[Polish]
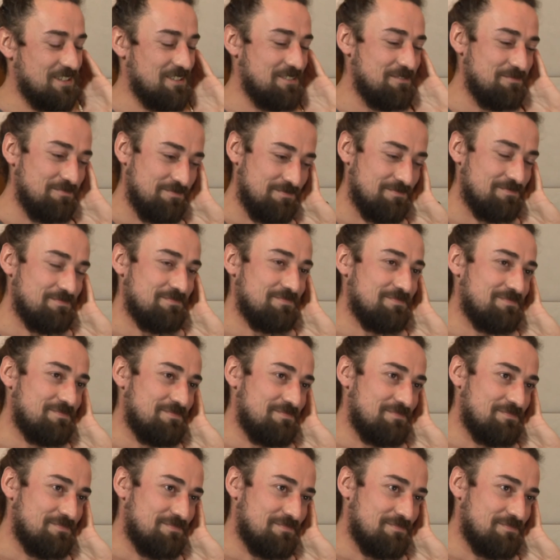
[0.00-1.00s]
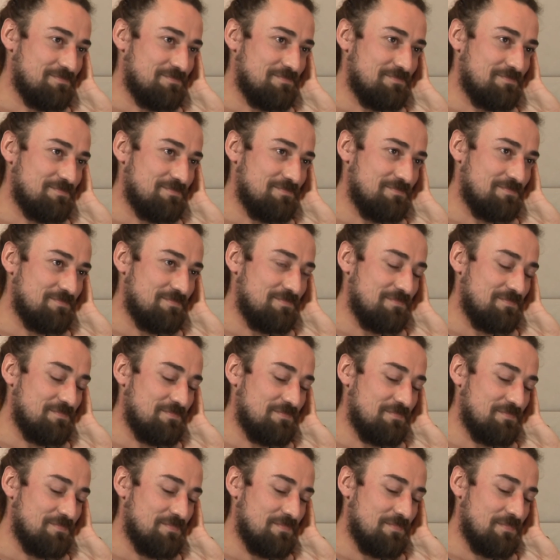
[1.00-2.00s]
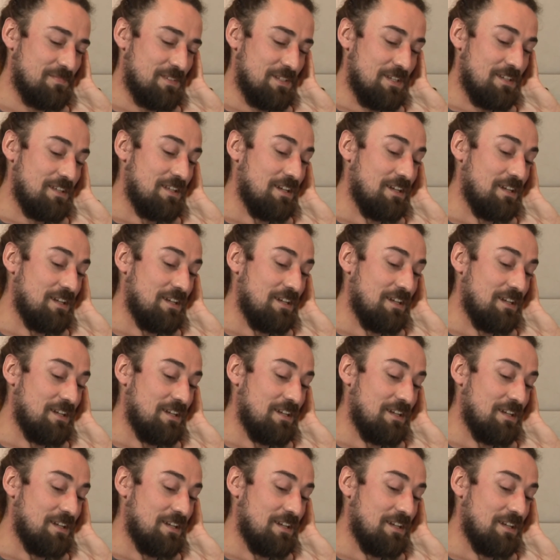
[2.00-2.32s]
tak, tak, bardziej, bardziej harmonia.